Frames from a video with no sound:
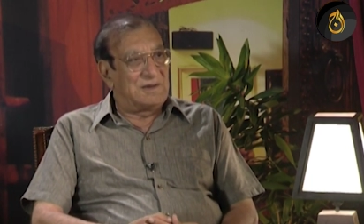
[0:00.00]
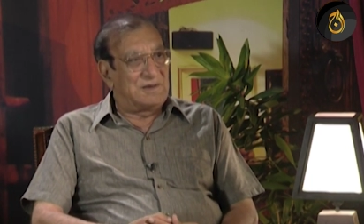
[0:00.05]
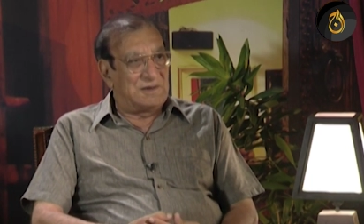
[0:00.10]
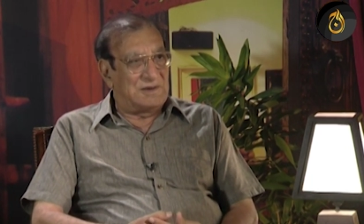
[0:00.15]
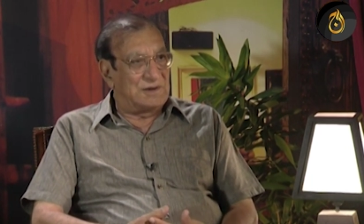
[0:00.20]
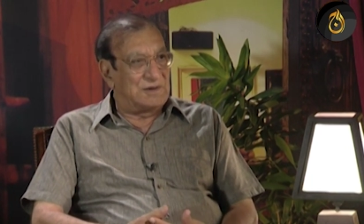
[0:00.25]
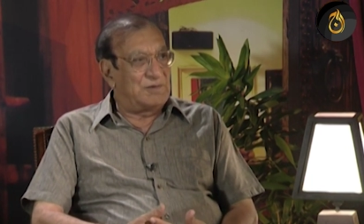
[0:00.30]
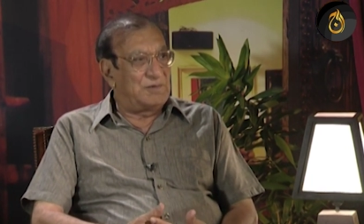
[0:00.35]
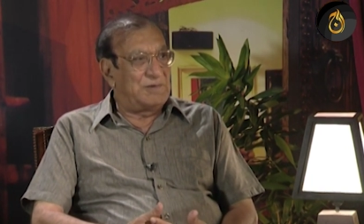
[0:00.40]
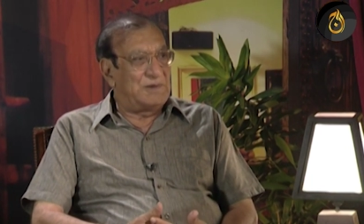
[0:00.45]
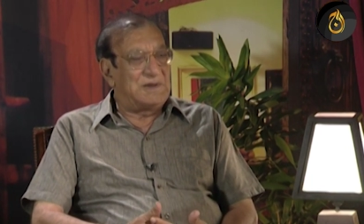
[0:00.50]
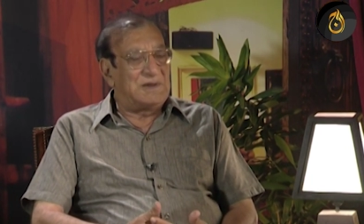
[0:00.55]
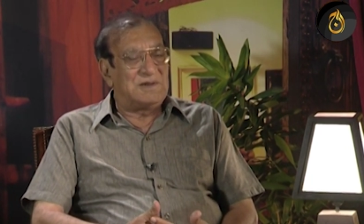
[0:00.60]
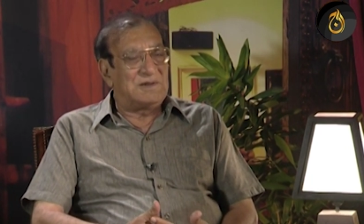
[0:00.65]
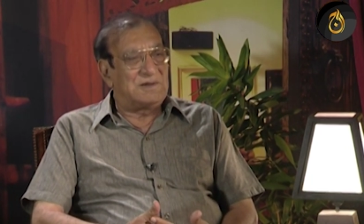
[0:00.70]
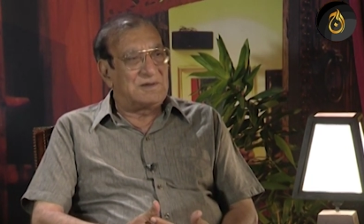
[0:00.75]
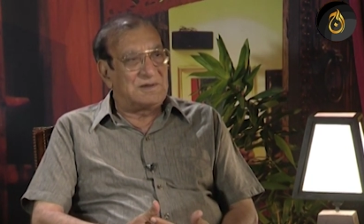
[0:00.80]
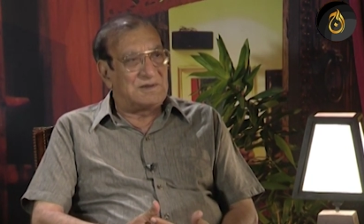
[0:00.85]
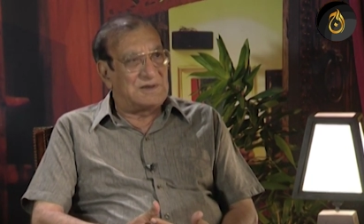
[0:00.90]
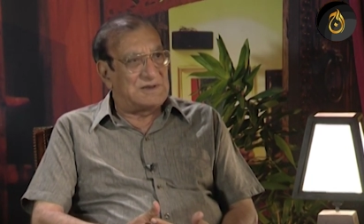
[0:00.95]
ये तो मैंने
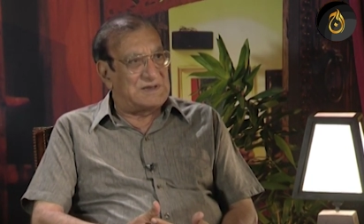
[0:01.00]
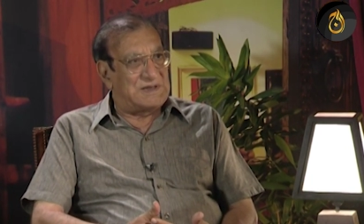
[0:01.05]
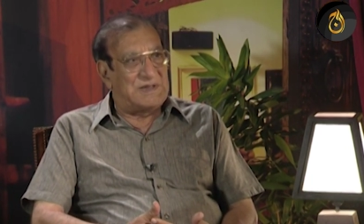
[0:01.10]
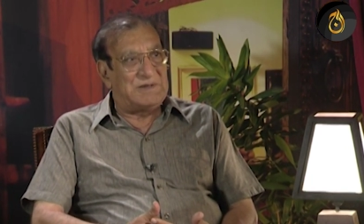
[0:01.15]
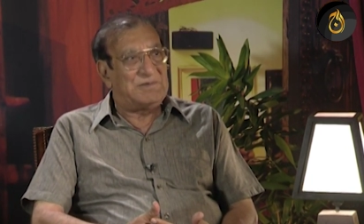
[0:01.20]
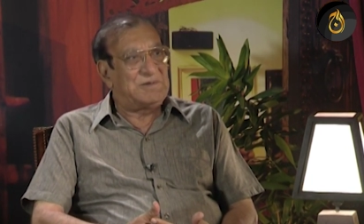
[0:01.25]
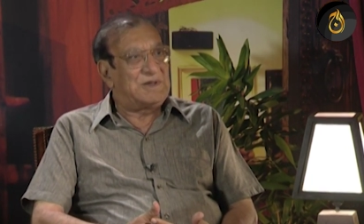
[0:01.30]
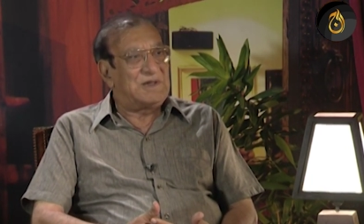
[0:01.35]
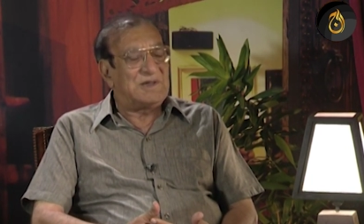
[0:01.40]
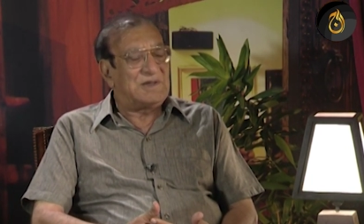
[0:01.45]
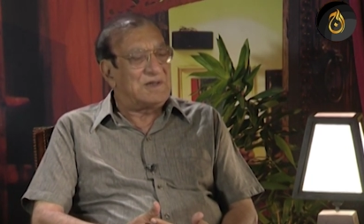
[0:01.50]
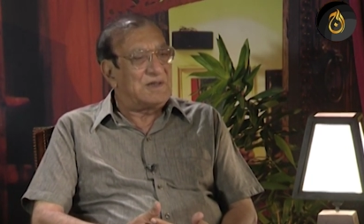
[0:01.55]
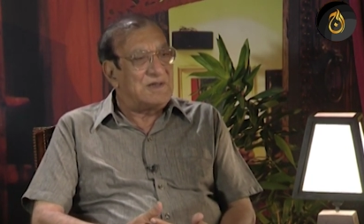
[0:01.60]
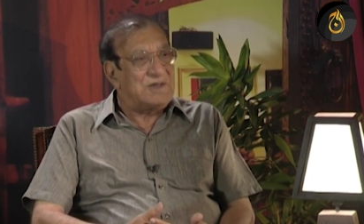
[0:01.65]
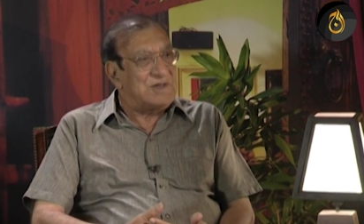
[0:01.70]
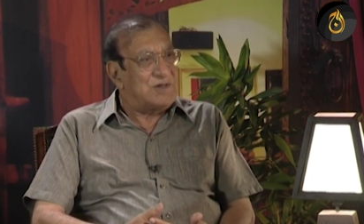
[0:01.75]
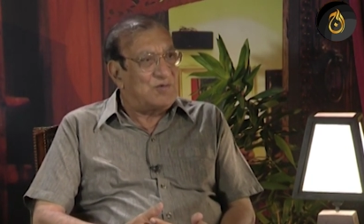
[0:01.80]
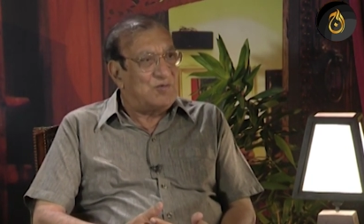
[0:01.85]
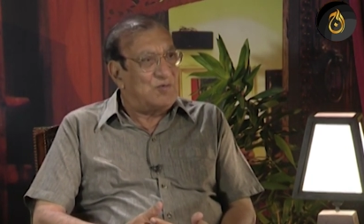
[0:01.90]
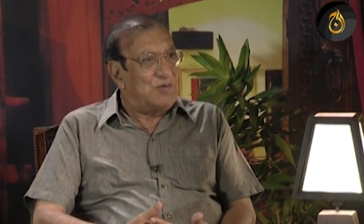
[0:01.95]
तस्लीम किया कि
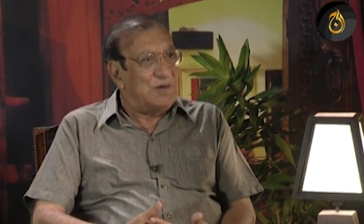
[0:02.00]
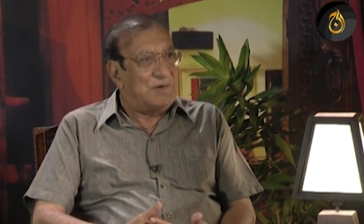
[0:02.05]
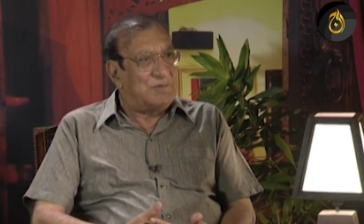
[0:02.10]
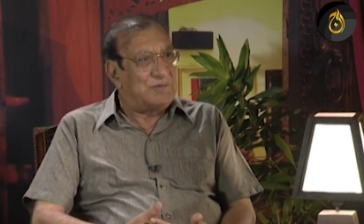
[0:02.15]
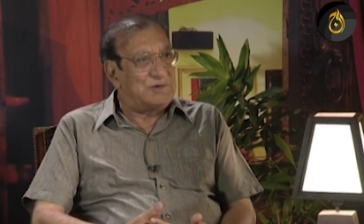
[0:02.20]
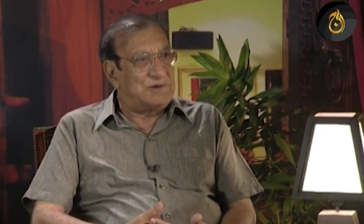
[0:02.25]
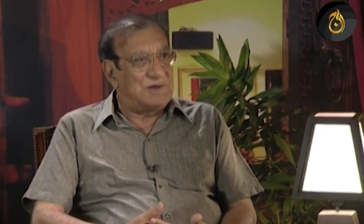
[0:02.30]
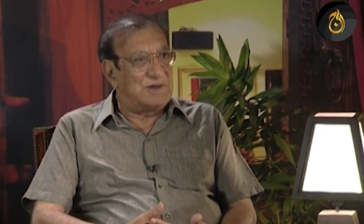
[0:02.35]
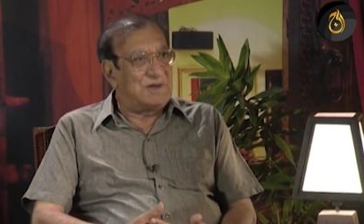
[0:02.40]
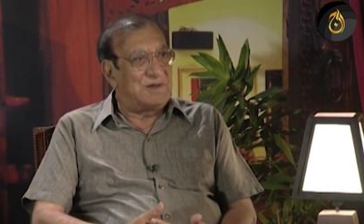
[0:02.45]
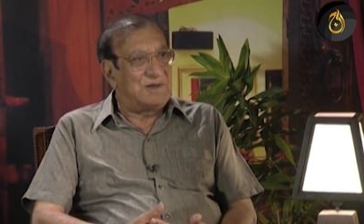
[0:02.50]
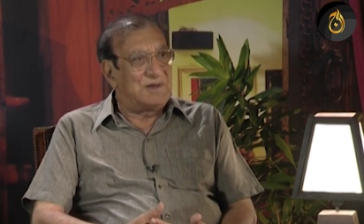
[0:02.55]
इश्क हुआ मुझे